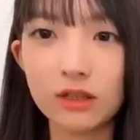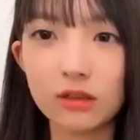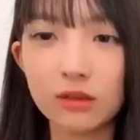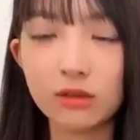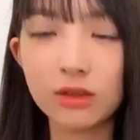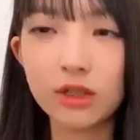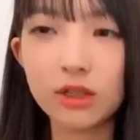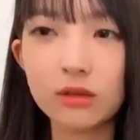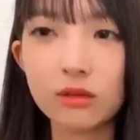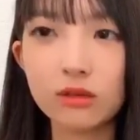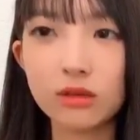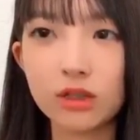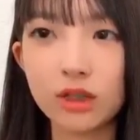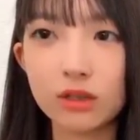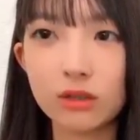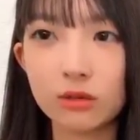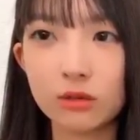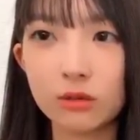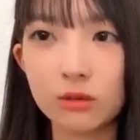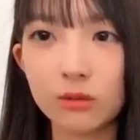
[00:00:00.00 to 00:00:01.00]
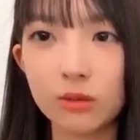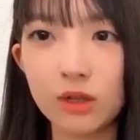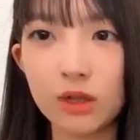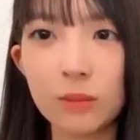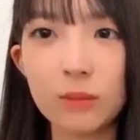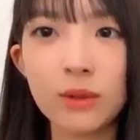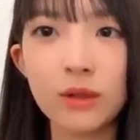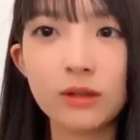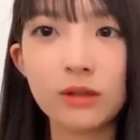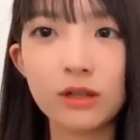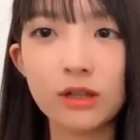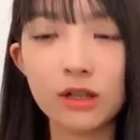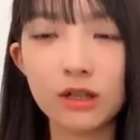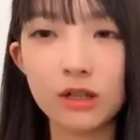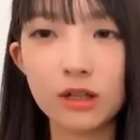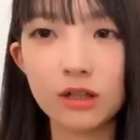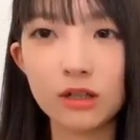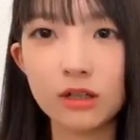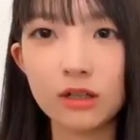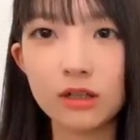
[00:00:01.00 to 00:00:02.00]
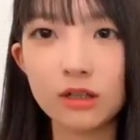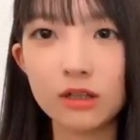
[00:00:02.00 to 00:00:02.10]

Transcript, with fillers: 大きいコンサートとかもあるから